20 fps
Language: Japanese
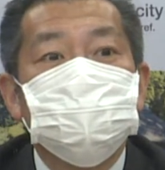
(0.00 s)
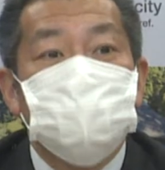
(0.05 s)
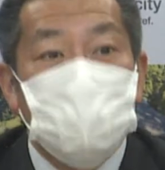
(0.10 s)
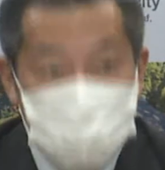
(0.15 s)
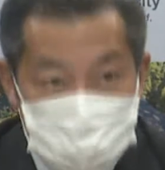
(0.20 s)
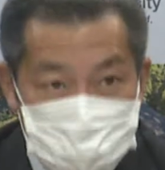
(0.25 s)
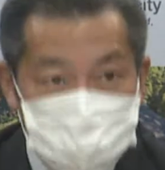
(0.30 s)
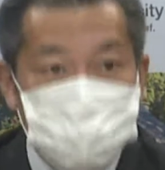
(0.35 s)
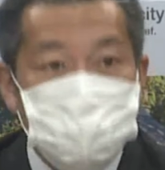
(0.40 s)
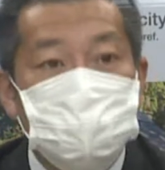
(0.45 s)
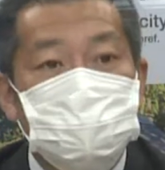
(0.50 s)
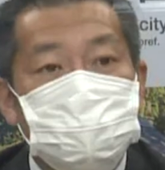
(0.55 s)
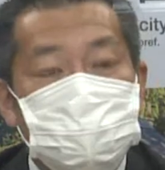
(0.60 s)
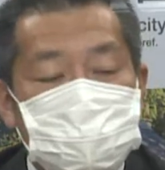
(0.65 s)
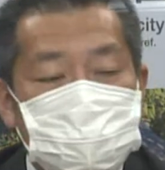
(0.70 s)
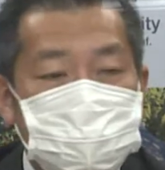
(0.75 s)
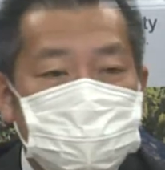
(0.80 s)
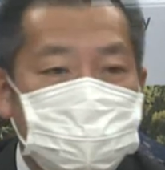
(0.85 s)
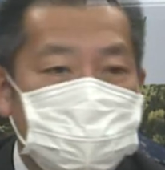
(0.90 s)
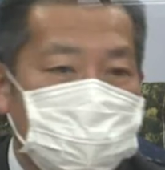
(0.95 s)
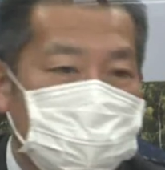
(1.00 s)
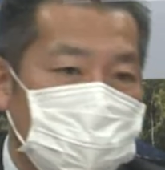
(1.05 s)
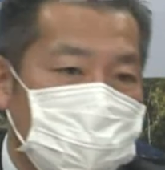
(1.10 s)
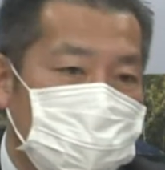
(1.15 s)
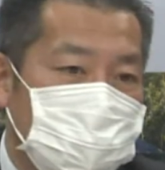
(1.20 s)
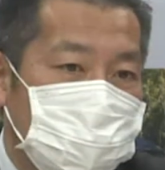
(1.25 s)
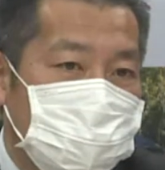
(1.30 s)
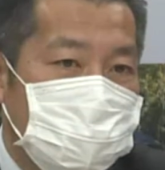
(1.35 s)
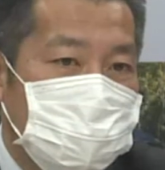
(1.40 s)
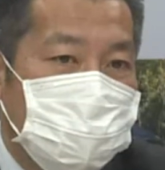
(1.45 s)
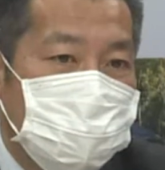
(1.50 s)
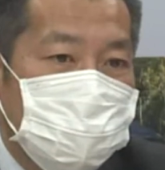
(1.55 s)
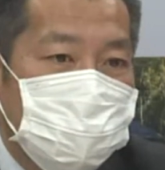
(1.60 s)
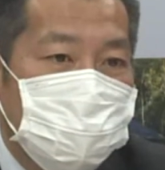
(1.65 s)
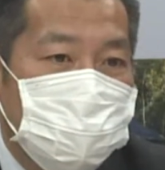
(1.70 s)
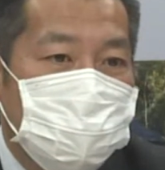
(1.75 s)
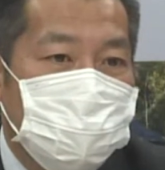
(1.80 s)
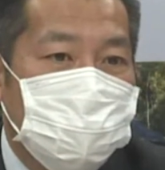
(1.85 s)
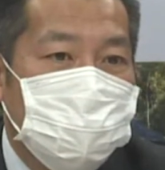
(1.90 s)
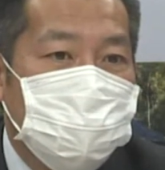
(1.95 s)
す。はい、どうぞ。すみません。
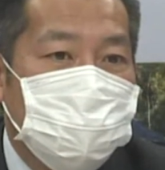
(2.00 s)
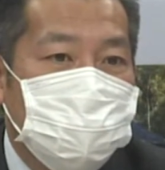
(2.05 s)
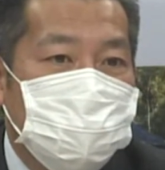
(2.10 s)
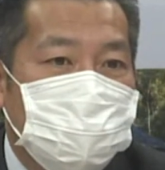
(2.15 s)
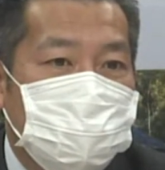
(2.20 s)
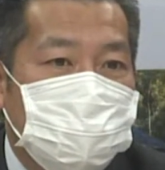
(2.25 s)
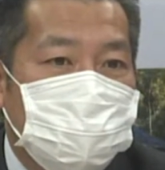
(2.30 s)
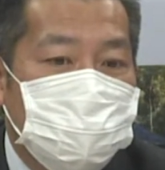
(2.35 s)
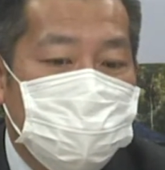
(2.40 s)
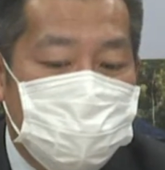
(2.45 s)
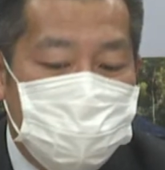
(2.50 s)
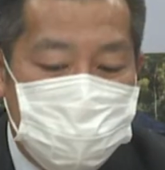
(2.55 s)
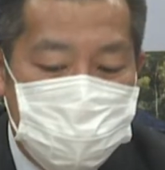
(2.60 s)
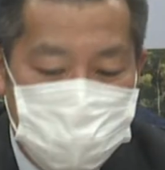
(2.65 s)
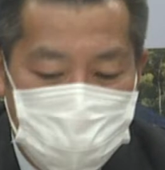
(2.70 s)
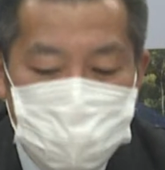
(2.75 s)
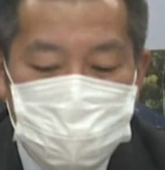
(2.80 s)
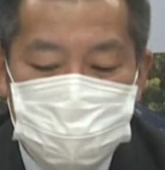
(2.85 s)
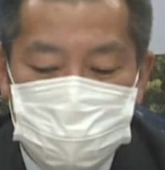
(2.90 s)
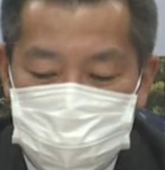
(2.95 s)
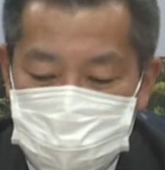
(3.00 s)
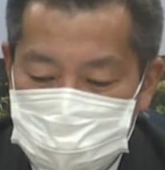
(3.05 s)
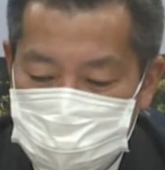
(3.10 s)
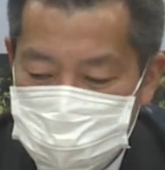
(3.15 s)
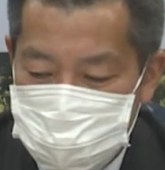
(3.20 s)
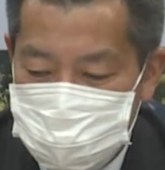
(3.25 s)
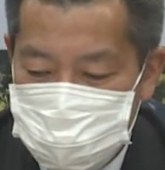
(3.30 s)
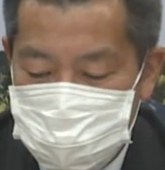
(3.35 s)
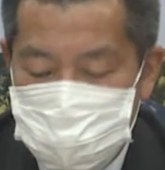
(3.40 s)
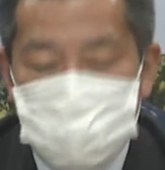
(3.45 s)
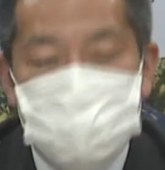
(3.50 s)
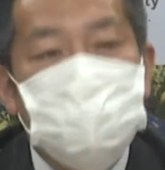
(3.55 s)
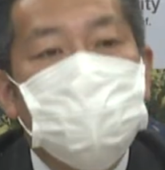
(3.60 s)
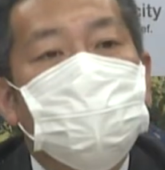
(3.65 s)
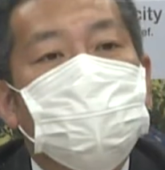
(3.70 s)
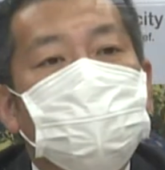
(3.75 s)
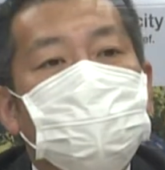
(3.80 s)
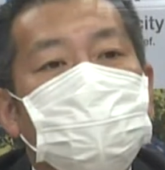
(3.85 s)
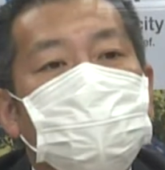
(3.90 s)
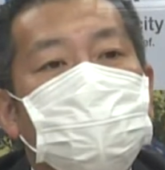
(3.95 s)
LINE のクーポンに関してなんですけど、前
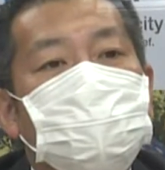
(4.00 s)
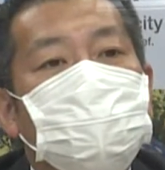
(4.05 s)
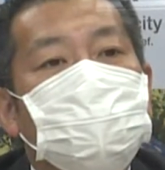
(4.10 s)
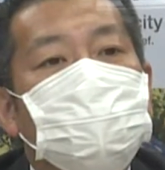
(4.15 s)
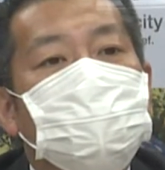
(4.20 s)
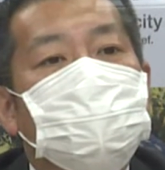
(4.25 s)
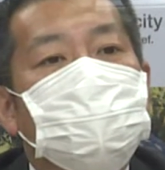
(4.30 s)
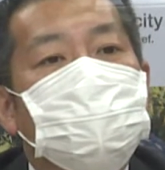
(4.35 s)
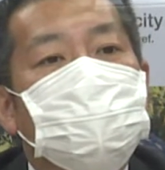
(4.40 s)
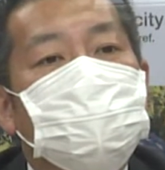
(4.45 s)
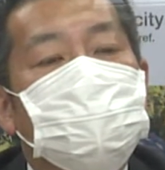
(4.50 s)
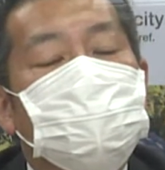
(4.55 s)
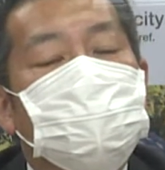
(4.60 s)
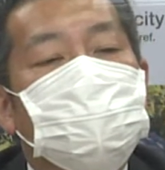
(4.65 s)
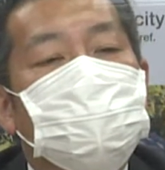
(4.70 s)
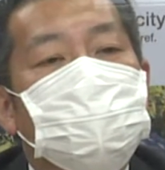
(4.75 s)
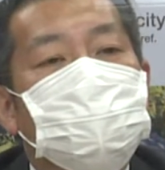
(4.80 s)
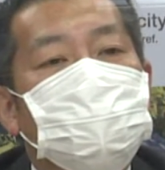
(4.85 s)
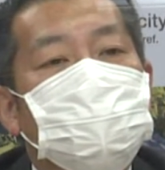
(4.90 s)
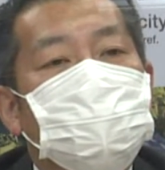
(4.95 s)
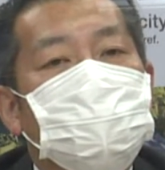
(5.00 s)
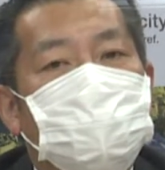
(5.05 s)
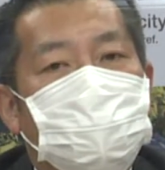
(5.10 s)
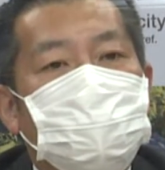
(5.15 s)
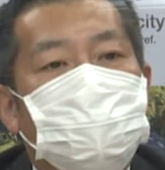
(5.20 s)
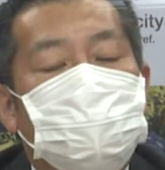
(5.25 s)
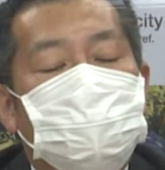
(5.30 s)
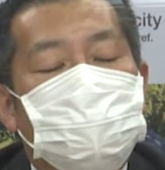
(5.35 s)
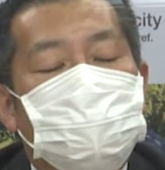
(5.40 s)
回の蘇生生の時には、